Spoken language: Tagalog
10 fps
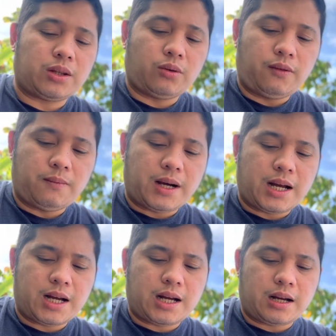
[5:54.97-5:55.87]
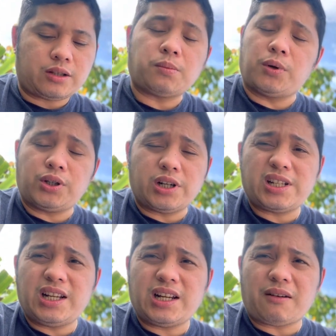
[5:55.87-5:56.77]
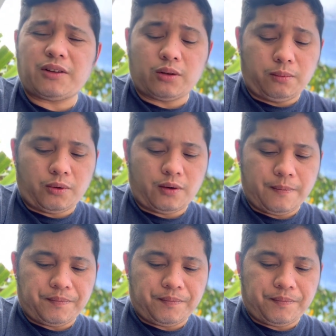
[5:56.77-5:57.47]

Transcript: tul mga supporters ni Rafi Tulfo